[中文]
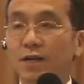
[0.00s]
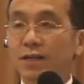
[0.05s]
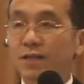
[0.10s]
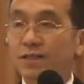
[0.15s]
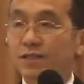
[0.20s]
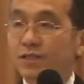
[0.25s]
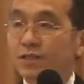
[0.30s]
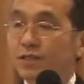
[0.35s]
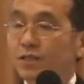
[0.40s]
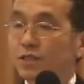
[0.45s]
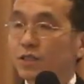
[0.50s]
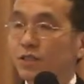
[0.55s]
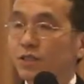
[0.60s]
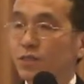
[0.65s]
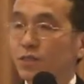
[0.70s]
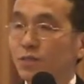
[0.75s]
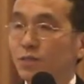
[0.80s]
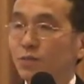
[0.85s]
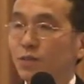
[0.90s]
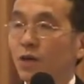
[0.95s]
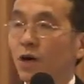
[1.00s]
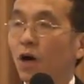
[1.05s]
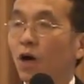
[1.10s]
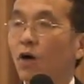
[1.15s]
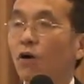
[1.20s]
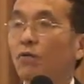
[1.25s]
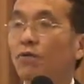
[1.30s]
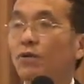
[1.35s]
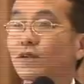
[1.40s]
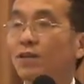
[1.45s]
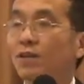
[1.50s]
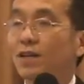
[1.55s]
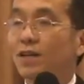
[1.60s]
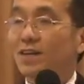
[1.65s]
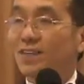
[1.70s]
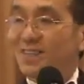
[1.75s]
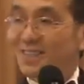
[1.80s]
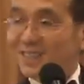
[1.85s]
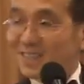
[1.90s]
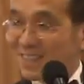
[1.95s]
领事史明浩
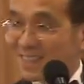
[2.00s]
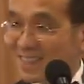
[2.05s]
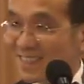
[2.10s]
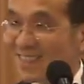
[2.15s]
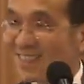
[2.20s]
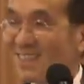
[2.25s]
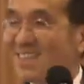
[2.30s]
领事，